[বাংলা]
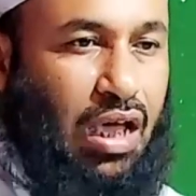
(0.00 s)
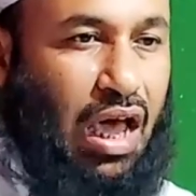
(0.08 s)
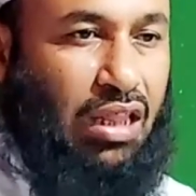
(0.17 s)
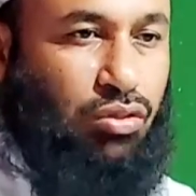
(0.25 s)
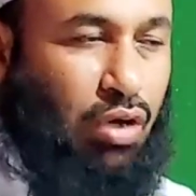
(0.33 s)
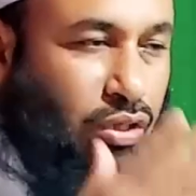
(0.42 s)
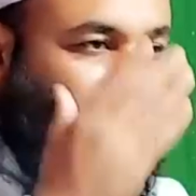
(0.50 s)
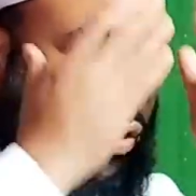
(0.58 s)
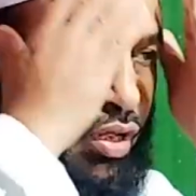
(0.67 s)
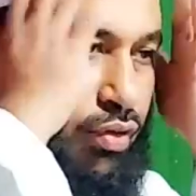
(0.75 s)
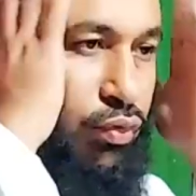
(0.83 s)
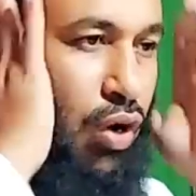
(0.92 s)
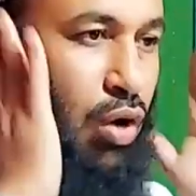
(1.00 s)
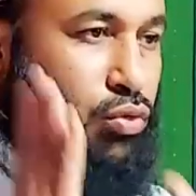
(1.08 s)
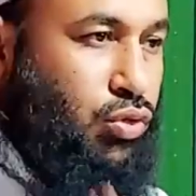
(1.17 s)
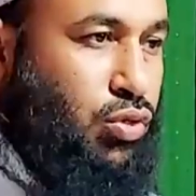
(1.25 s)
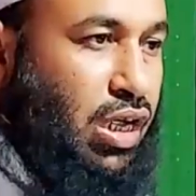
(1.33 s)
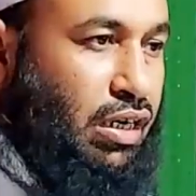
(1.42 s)
আদ্য আত্মা লইয়া ফুরা
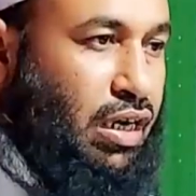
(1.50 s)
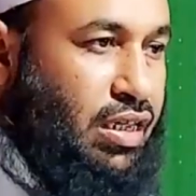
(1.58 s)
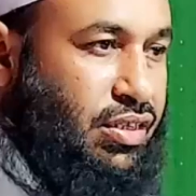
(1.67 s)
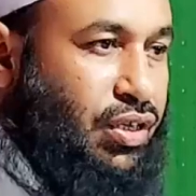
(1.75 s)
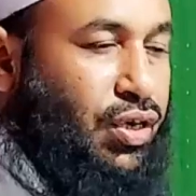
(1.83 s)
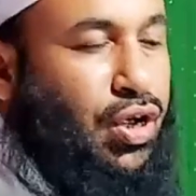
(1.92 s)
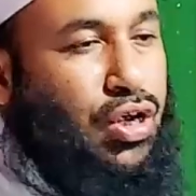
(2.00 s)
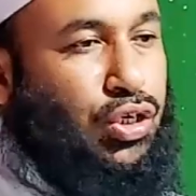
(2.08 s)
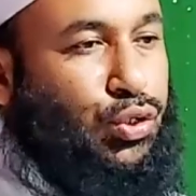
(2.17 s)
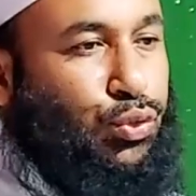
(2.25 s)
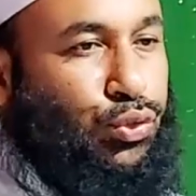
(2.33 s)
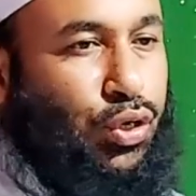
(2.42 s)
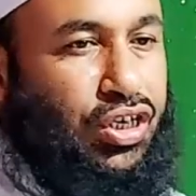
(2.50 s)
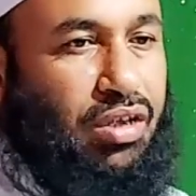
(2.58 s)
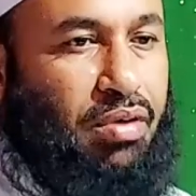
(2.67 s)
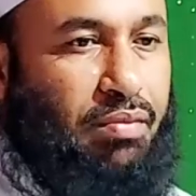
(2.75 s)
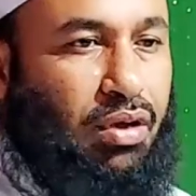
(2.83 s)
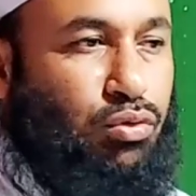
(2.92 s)
উজুজ একটা আছে সুন্দর
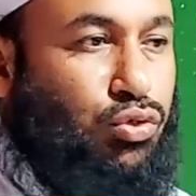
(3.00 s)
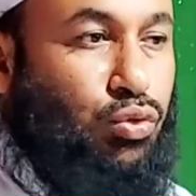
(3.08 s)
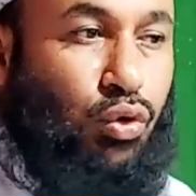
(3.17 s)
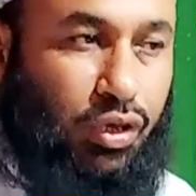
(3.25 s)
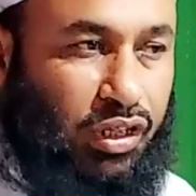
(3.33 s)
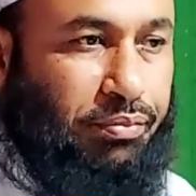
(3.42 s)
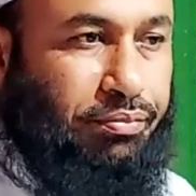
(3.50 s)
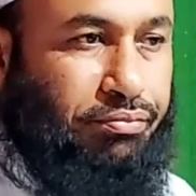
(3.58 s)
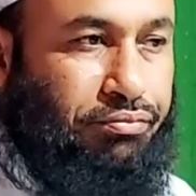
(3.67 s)
হিসাবে আমরা উজু করতাম